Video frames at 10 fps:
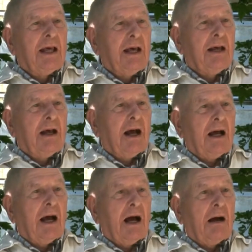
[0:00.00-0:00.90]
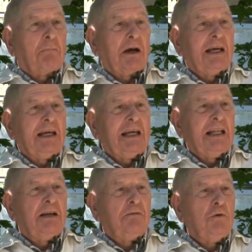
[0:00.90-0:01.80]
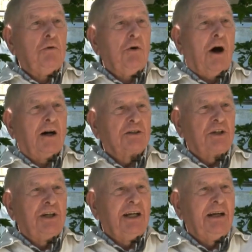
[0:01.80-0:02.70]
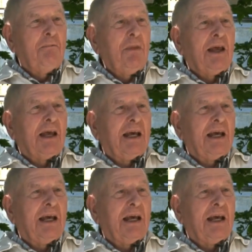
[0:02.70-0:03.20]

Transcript: et après, il est venu âgé